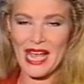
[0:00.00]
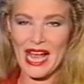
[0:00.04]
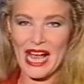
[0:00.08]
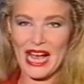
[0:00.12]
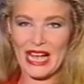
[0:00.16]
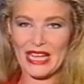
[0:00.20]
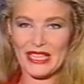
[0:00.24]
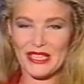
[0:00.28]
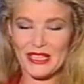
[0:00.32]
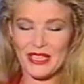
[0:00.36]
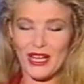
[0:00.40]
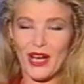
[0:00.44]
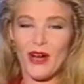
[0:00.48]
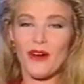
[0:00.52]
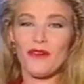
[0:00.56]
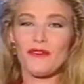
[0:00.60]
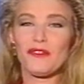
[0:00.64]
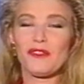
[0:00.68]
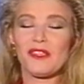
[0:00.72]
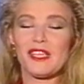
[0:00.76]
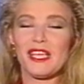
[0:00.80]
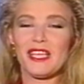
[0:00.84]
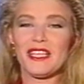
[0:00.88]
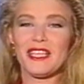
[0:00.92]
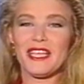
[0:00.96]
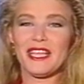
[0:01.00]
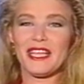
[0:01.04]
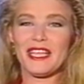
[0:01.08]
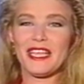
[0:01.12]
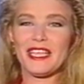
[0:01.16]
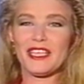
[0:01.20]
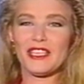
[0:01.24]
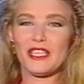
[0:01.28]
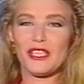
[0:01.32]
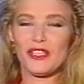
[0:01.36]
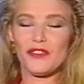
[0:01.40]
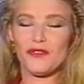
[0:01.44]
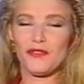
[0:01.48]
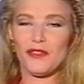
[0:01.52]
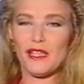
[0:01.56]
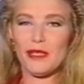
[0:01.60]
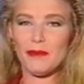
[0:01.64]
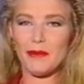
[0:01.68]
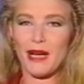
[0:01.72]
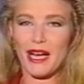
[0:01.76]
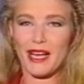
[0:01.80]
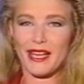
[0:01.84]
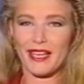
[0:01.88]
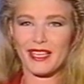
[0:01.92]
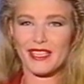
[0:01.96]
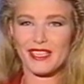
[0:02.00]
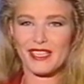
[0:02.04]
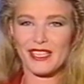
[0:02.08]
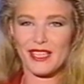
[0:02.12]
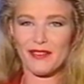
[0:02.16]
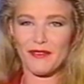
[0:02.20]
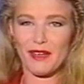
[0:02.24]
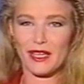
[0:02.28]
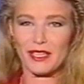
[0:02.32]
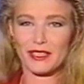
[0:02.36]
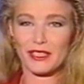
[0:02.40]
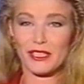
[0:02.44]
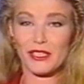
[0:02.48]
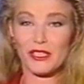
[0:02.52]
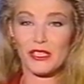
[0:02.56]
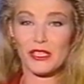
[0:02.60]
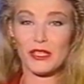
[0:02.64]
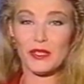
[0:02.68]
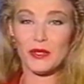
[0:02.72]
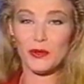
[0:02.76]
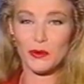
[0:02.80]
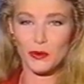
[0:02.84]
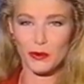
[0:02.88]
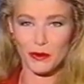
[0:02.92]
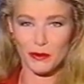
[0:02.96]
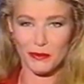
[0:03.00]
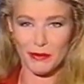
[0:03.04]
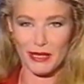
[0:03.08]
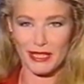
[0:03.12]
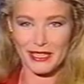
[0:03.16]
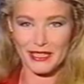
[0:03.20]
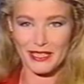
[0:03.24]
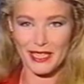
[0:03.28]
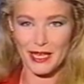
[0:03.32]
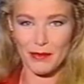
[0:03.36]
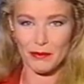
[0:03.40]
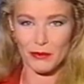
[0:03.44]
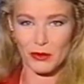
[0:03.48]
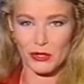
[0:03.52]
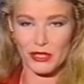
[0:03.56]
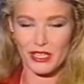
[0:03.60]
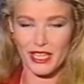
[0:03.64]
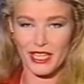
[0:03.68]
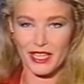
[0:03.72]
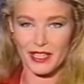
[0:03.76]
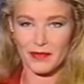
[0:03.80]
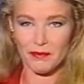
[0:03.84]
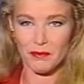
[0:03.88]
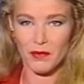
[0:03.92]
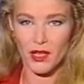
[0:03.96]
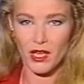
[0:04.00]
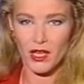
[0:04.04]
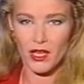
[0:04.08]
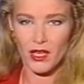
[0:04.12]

Ein aufsehenerregendes Filmereignis erwartet Sie nun, meine Damen und Herren.